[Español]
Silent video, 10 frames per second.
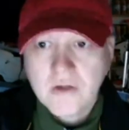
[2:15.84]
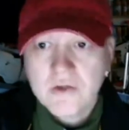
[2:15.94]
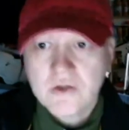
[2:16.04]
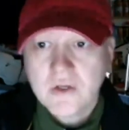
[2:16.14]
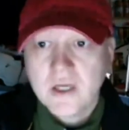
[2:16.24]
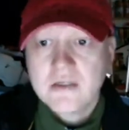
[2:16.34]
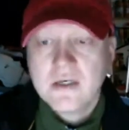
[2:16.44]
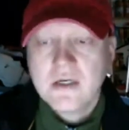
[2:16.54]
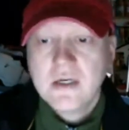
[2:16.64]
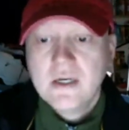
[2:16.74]
Solid Age,
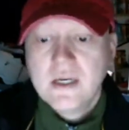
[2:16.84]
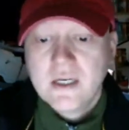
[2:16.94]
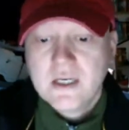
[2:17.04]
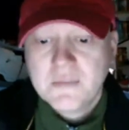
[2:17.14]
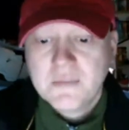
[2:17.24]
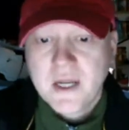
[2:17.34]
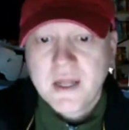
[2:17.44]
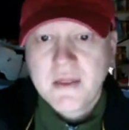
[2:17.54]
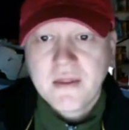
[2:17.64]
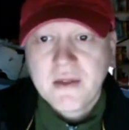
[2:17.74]
que es para
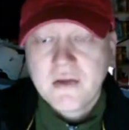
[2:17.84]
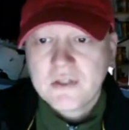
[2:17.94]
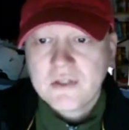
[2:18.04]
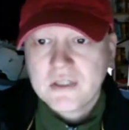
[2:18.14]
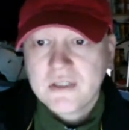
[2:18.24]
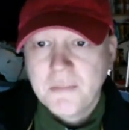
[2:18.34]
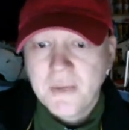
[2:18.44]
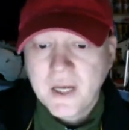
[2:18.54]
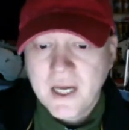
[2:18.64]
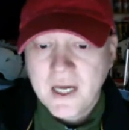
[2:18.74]
hacer cosas de
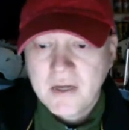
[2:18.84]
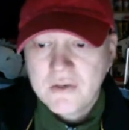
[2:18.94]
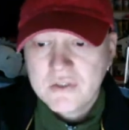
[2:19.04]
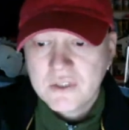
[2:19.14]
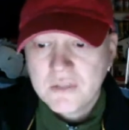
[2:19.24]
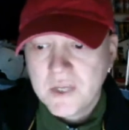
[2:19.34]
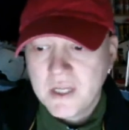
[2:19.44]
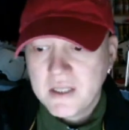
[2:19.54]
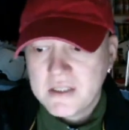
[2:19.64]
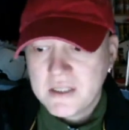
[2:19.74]
planos y en
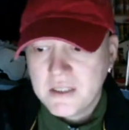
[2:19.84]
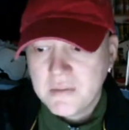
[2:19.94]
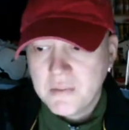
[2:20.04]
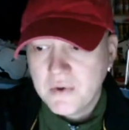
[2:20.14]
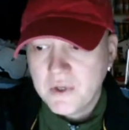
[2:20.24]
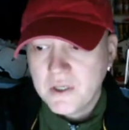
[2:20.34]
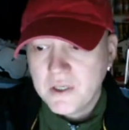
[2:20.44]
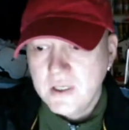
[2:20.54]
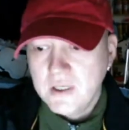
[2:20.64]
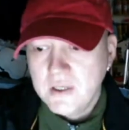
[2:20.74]
plan de ese tipo, y,
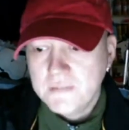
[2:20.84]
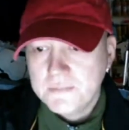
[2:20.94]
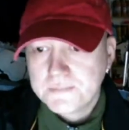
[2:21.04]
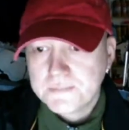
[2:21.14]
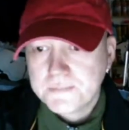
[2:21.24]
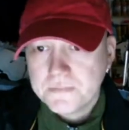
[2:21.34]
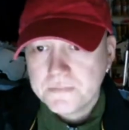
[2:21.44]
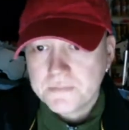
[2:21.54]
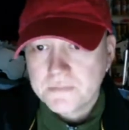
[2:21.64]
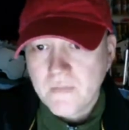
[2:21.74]
y,
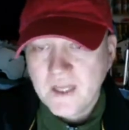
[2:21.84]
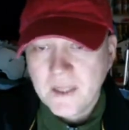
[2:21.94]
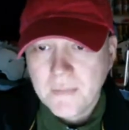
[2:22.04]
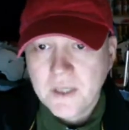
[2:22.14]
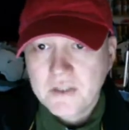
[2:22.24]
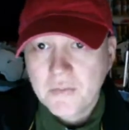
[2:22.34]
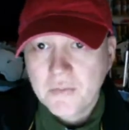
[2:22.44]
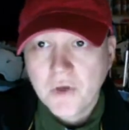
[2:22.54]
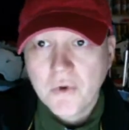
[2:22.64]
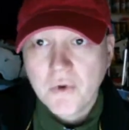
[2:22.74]
también es
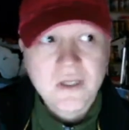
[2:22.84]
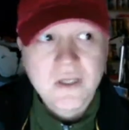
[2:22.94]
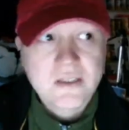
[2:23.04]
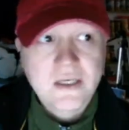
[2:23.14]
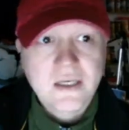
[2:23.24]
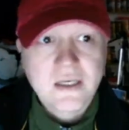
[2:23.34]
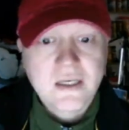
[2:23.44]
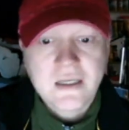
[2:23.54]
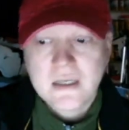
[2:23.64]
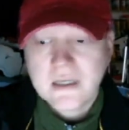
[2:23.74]
complejo porque tienes que,
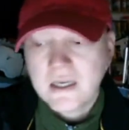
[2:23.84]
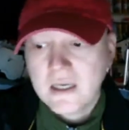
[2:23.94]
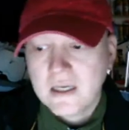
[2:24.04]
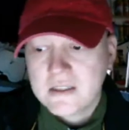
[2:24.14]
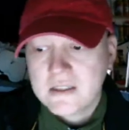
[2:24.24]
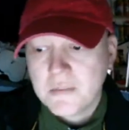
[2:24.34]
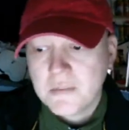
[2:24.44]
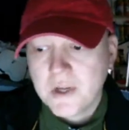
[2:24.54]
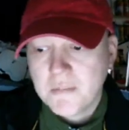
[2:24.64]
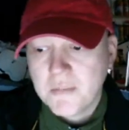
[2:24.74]
que, que
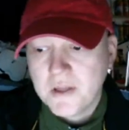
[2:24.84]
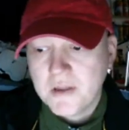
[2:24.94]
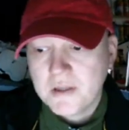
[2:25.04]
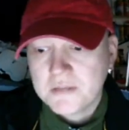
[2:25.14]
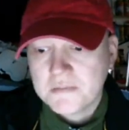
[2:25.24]
ensamblar piezas.